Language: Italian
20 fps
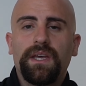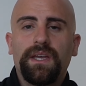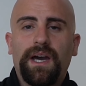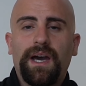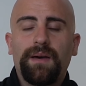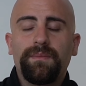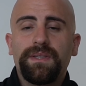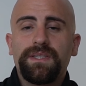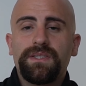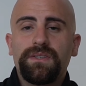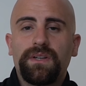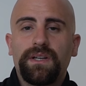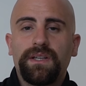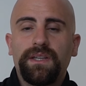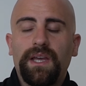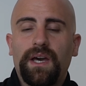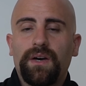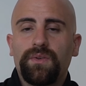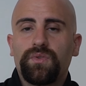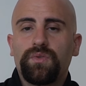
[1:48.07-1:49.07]
a mezz'ora
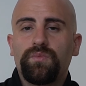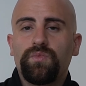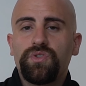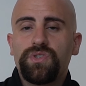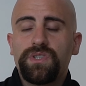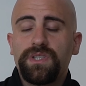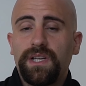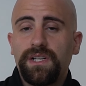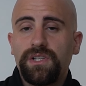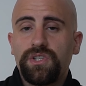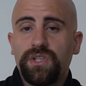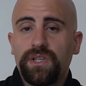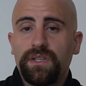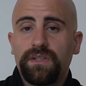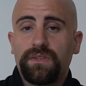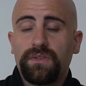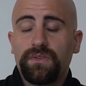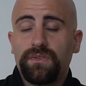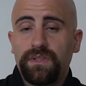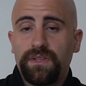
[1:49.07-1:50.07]
di autobus dal
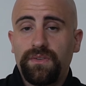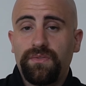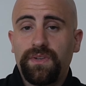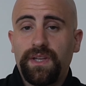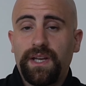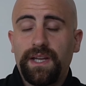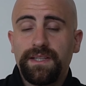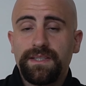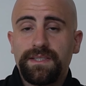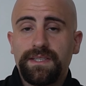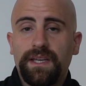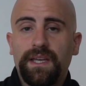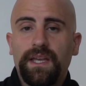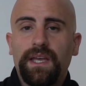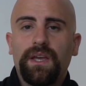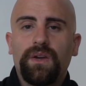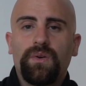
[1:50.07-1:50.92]
centro di Firenze